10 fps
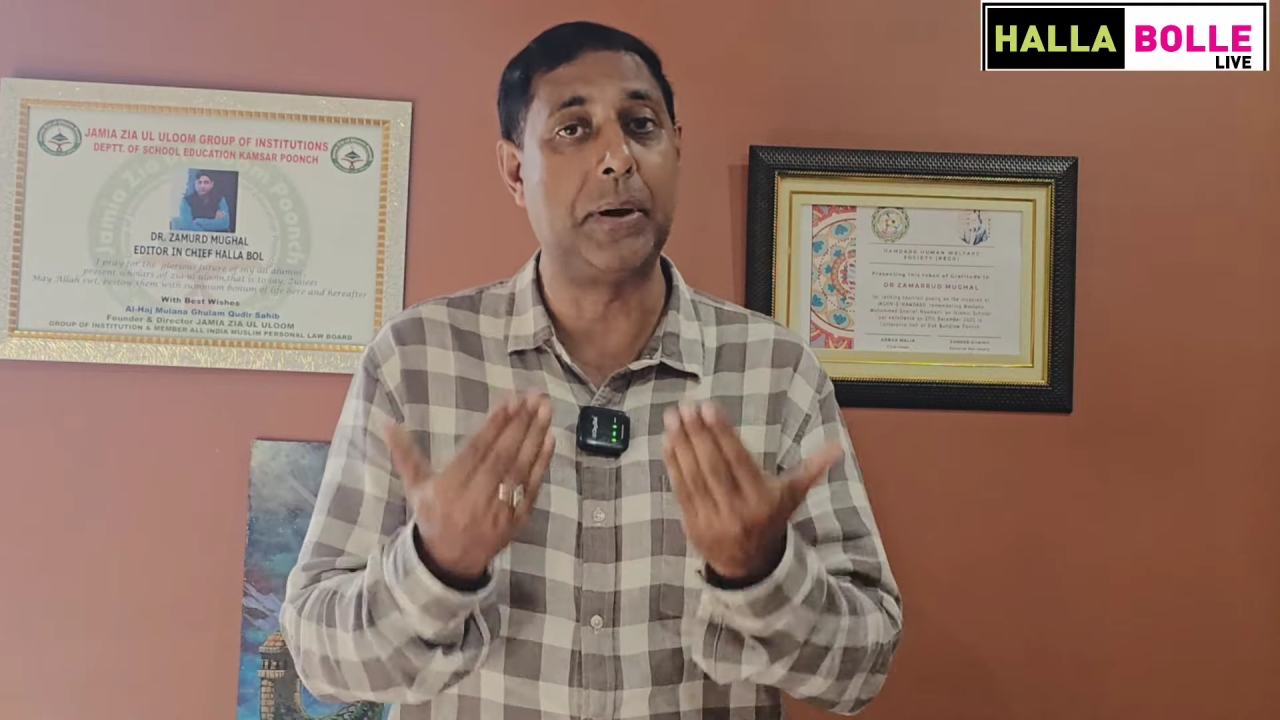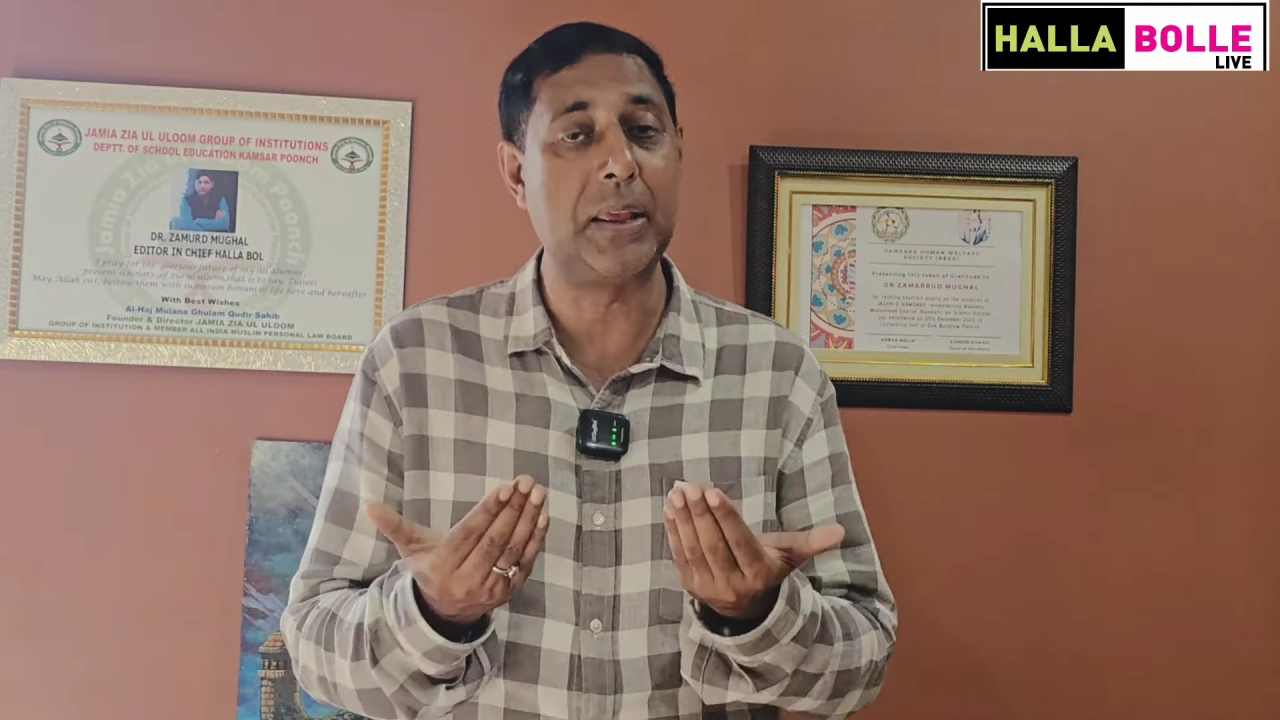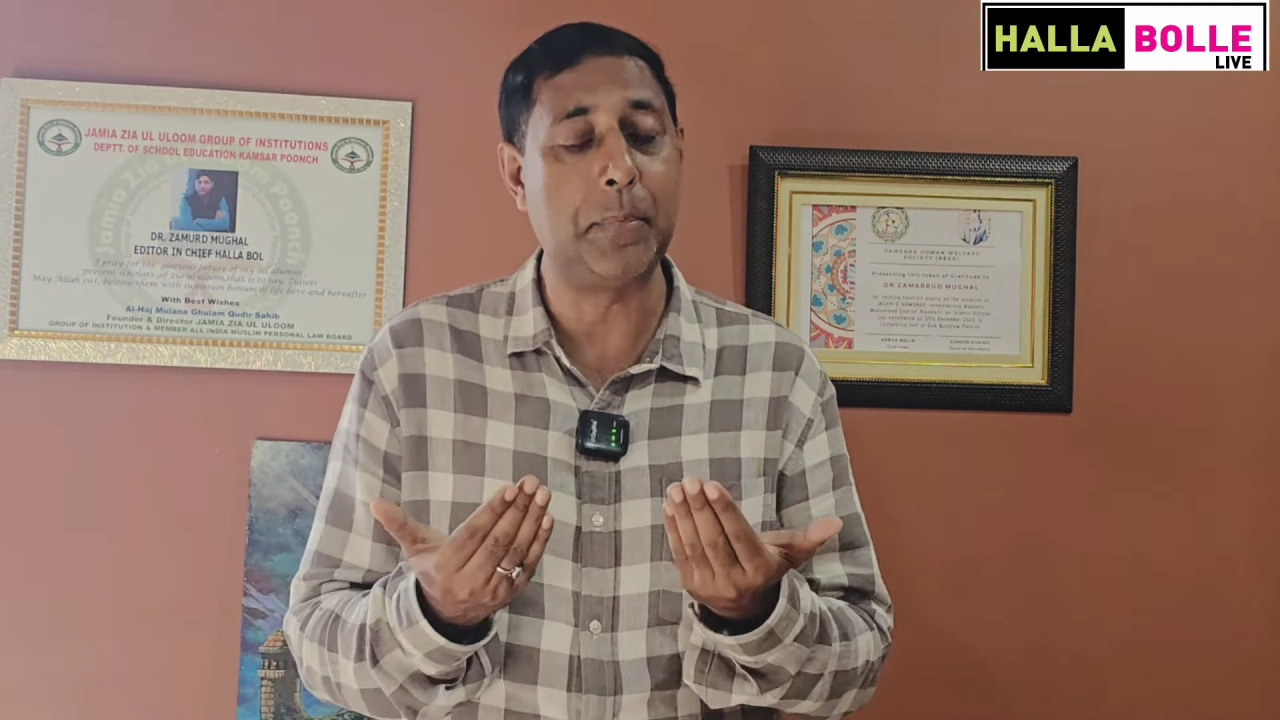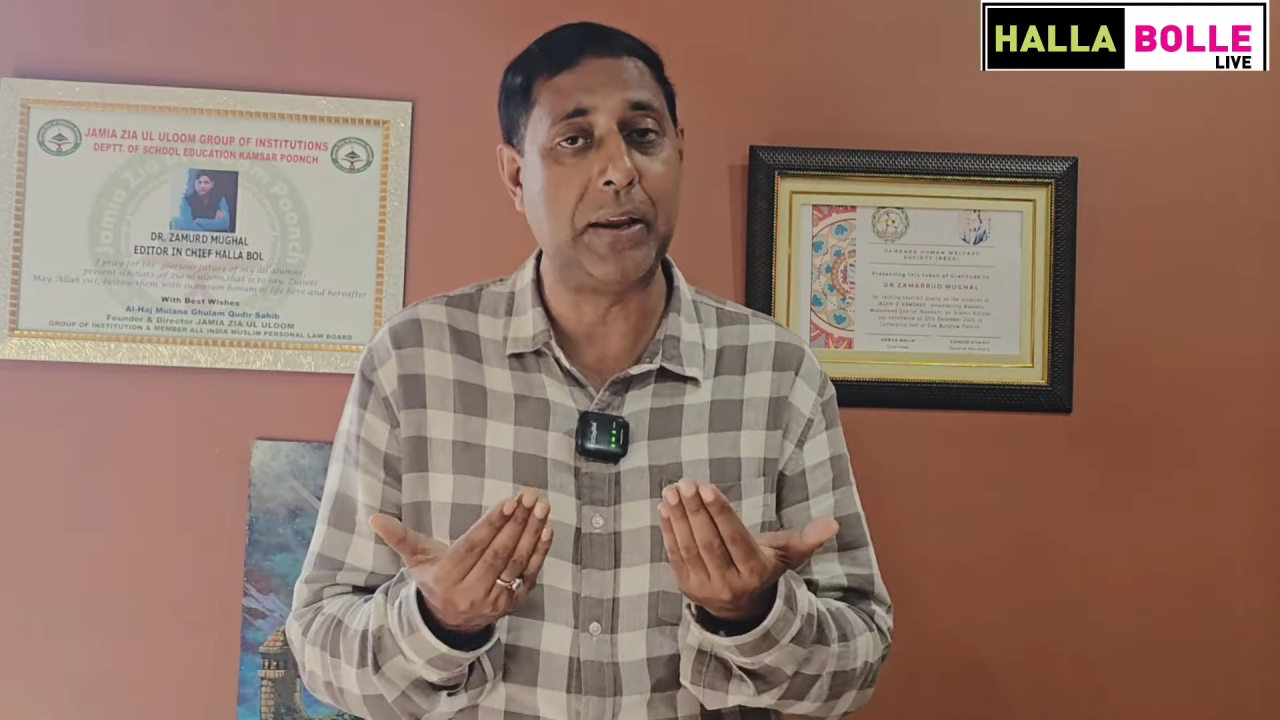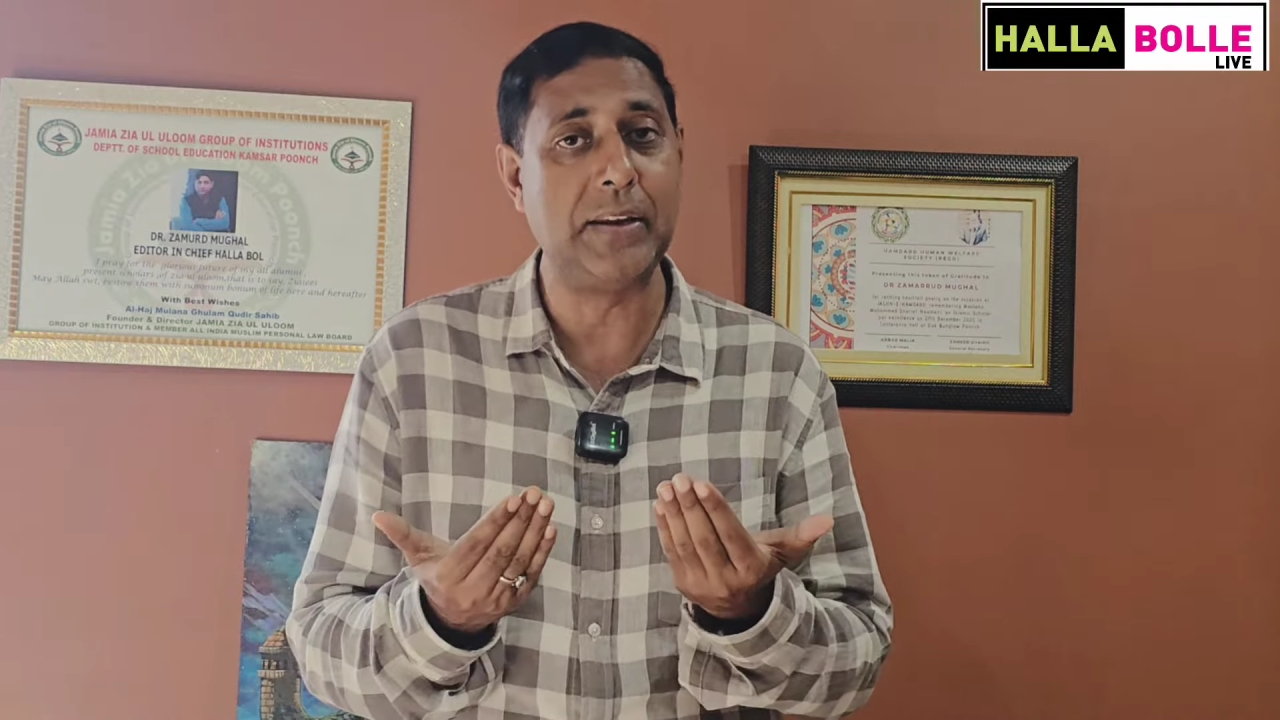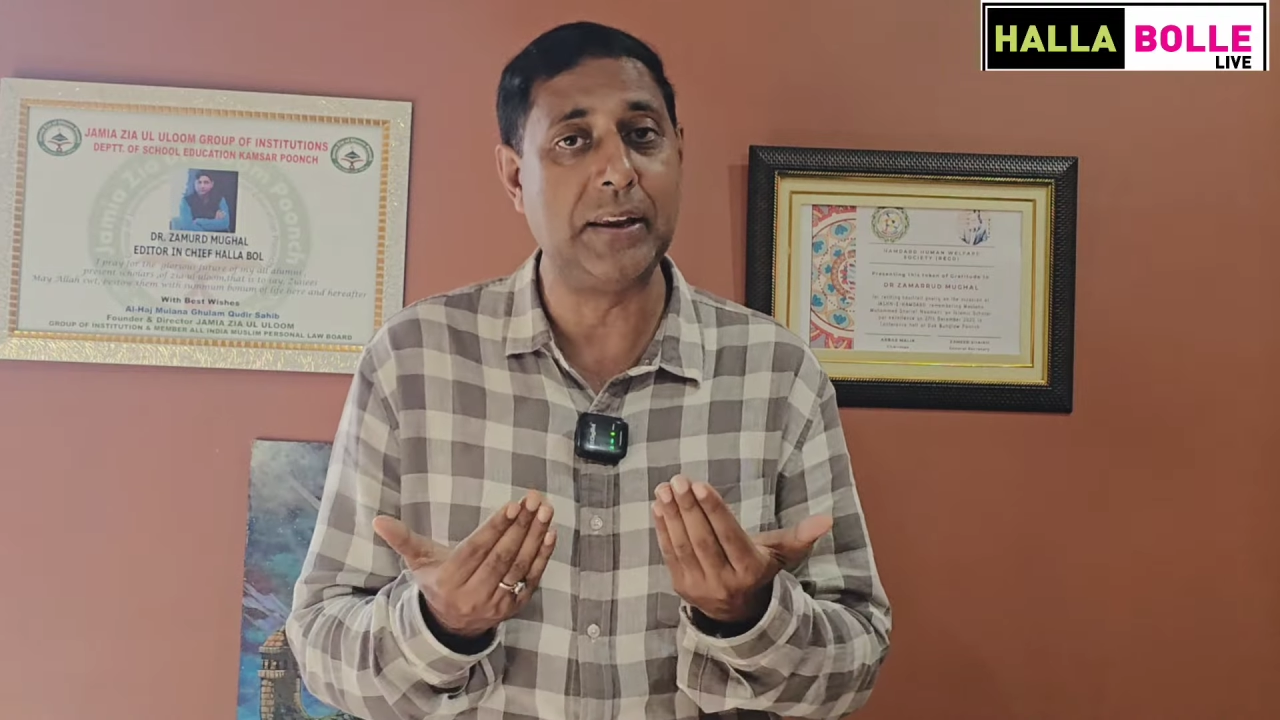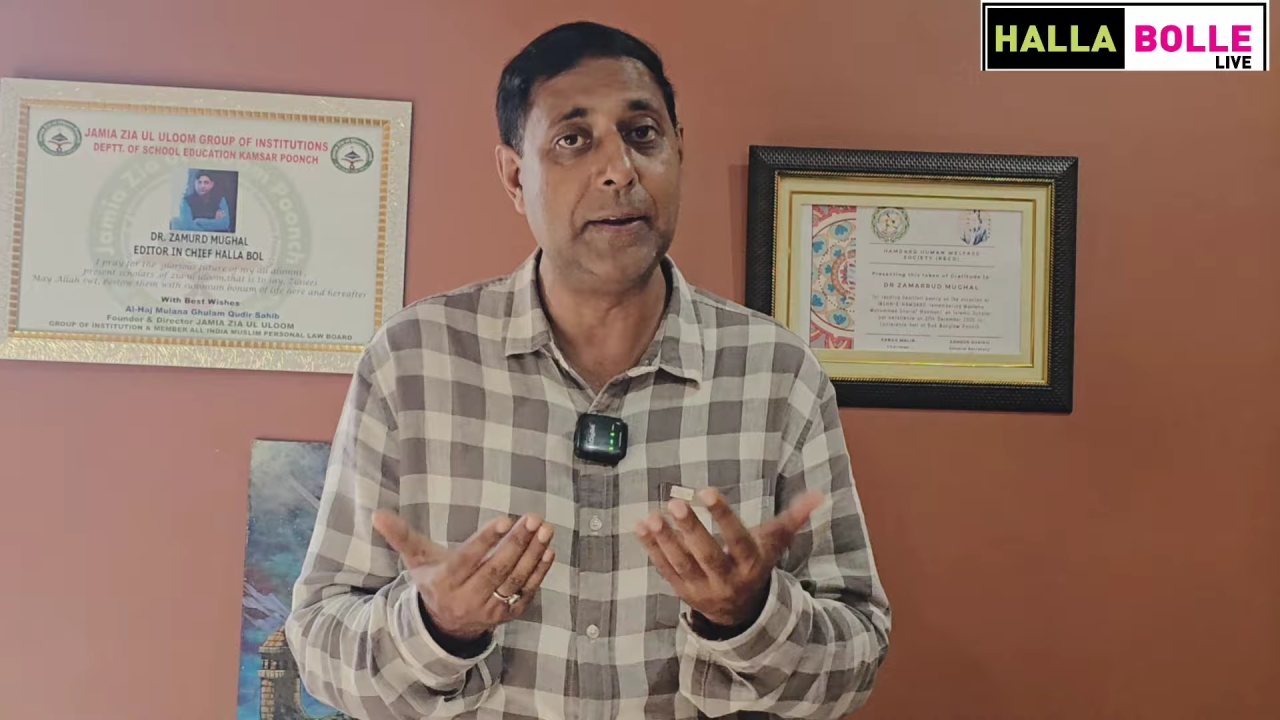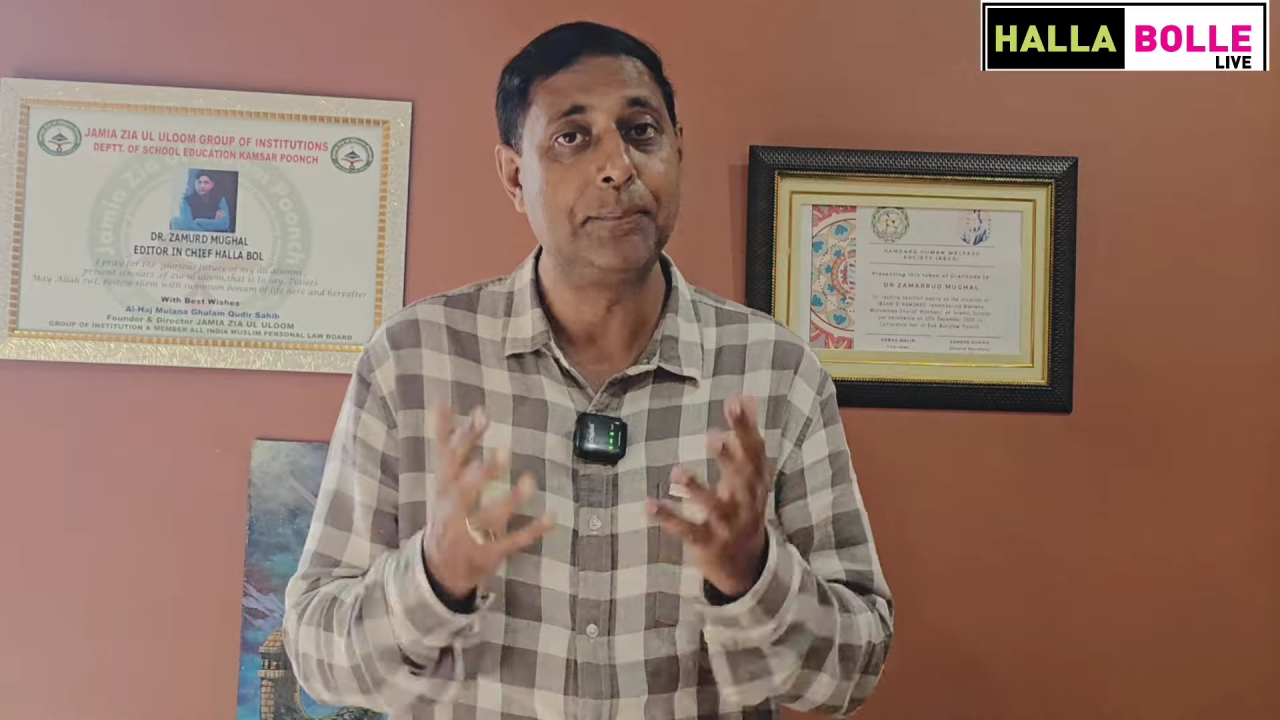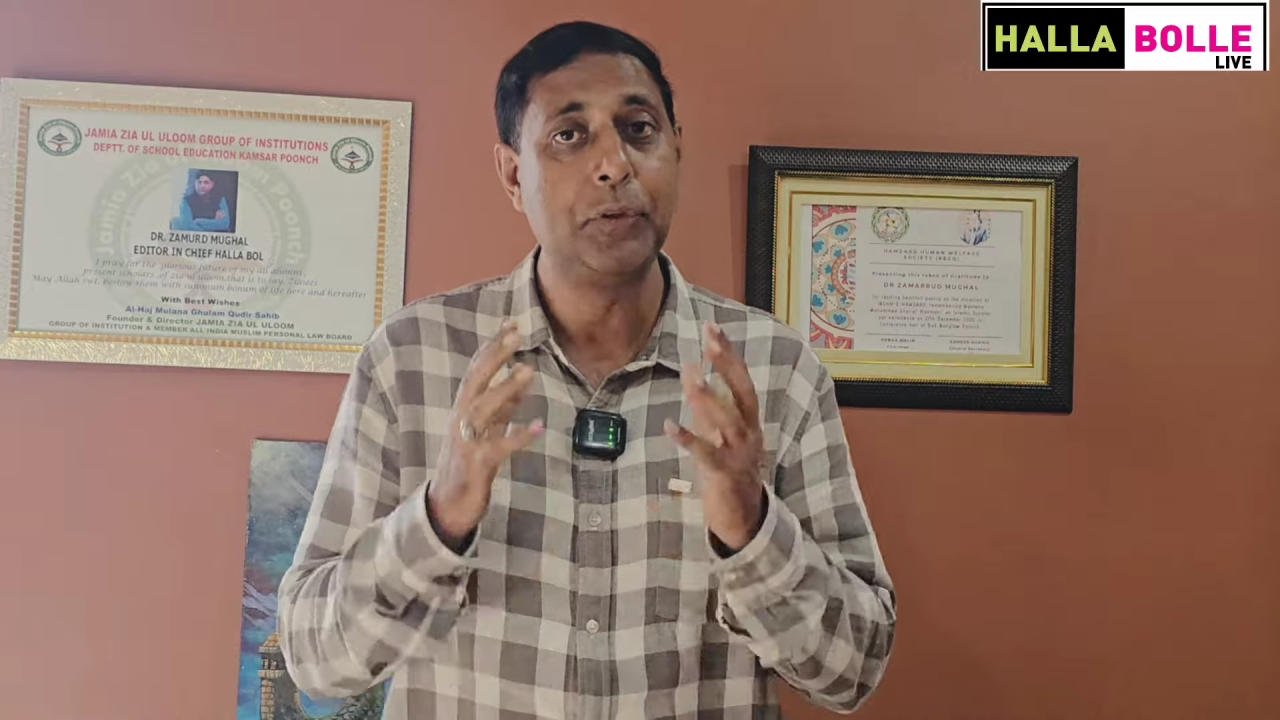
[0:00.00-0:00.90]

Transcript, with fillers: बड़े भाई हैं